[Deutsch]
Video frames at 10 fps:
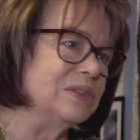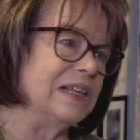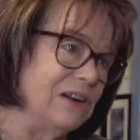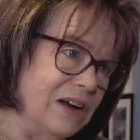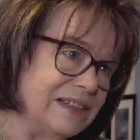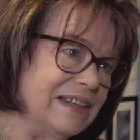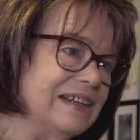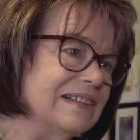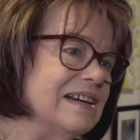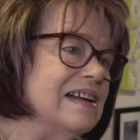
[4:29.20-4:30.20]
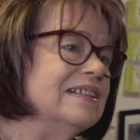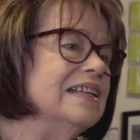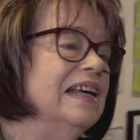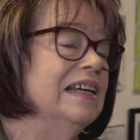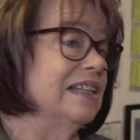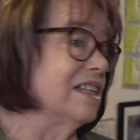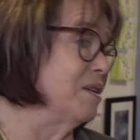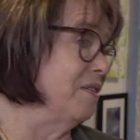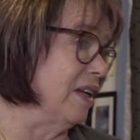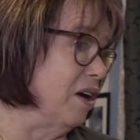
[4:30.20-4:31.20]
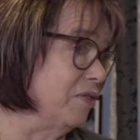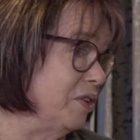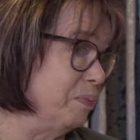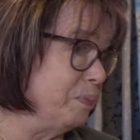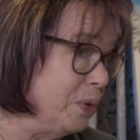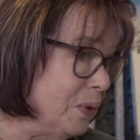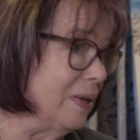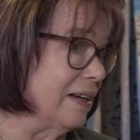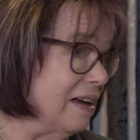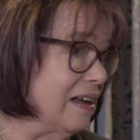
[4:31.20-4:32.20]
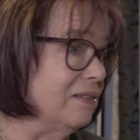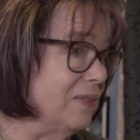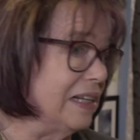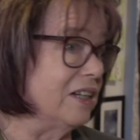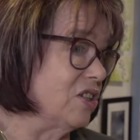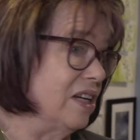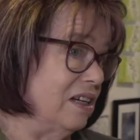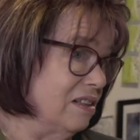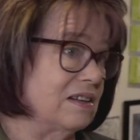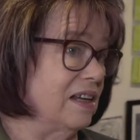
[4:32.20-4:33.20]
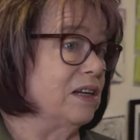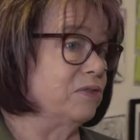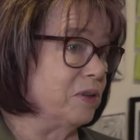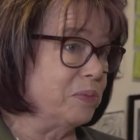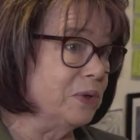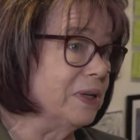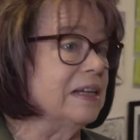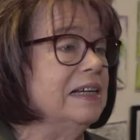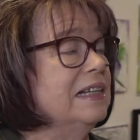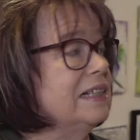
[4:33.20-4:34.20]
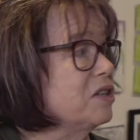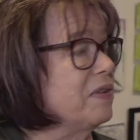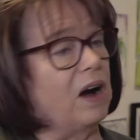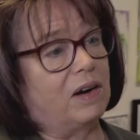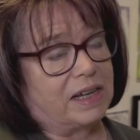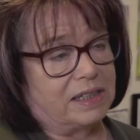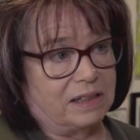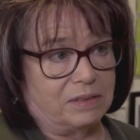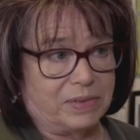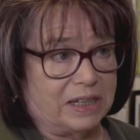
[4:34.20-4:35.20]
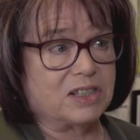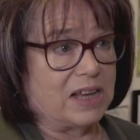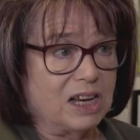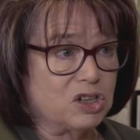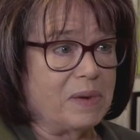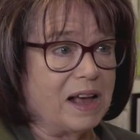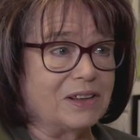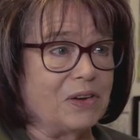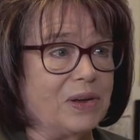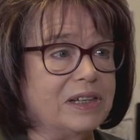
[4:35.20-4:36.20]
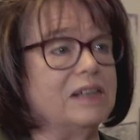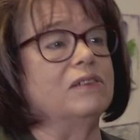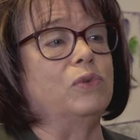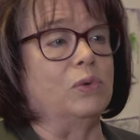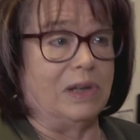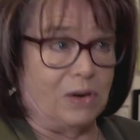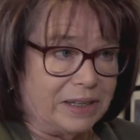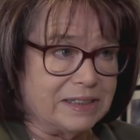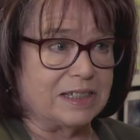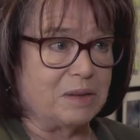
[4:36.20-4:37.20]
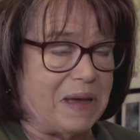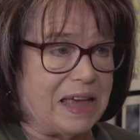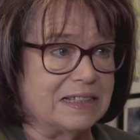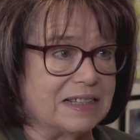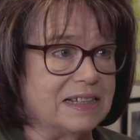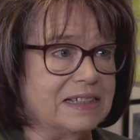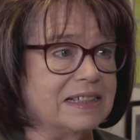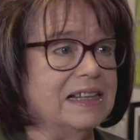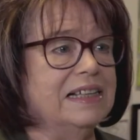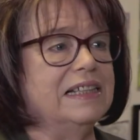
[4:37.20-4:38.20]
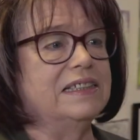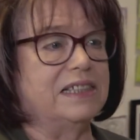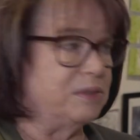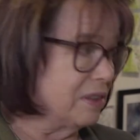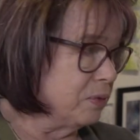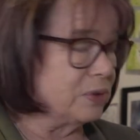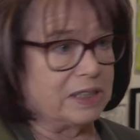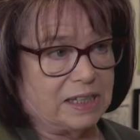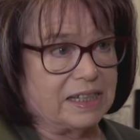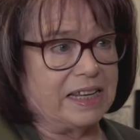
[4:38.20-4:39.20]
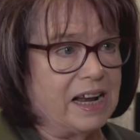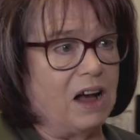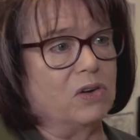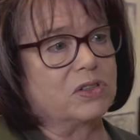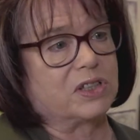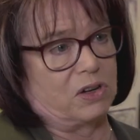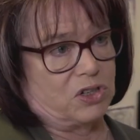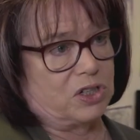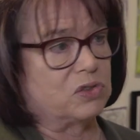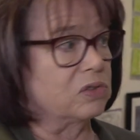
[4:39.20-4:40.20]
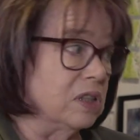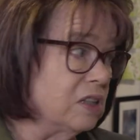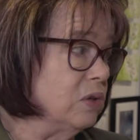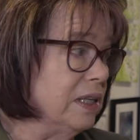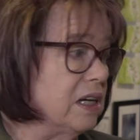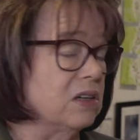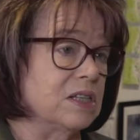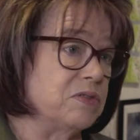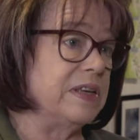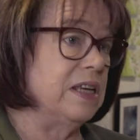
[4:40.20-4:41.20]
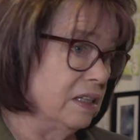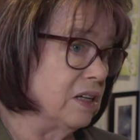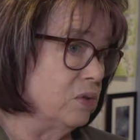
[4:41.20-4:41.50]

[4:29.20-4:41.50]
unter Leute gehen kann, dass ich wieder auf die Bühne kann, weil ich stehe ganz gern auf der Bühne, dass wir auch eine Vernissage machen können, wo Leute dabei sind, die, wo dann ein reger Austausch ist. Und natürlich auch, dass wir hier in der